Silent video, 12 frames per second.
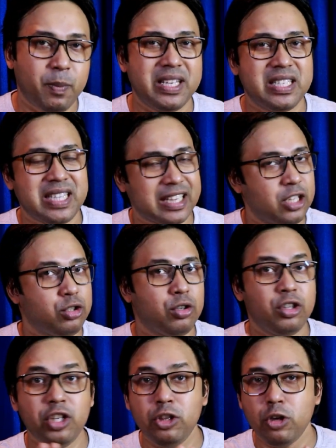পেয়েছে তাদের
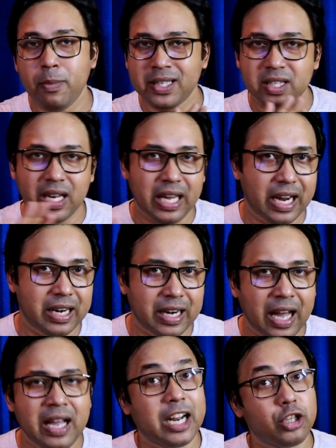জন্য দ্বিতীয় মেধা তালিকার
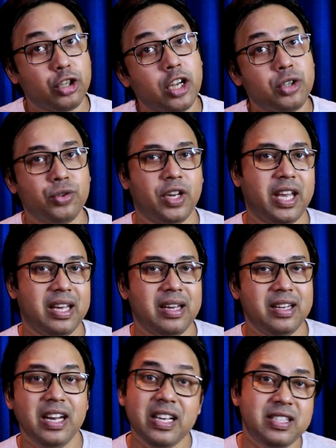না তারা সরাসরি
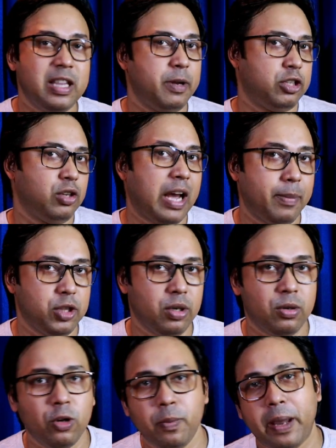রিলিজ স্লিপের জন্য
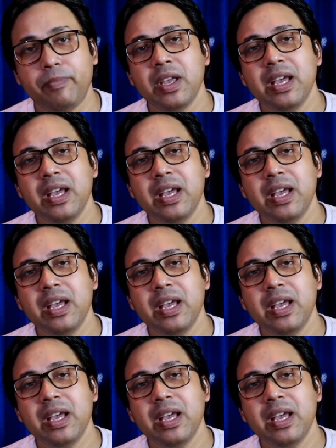আবেদন করবে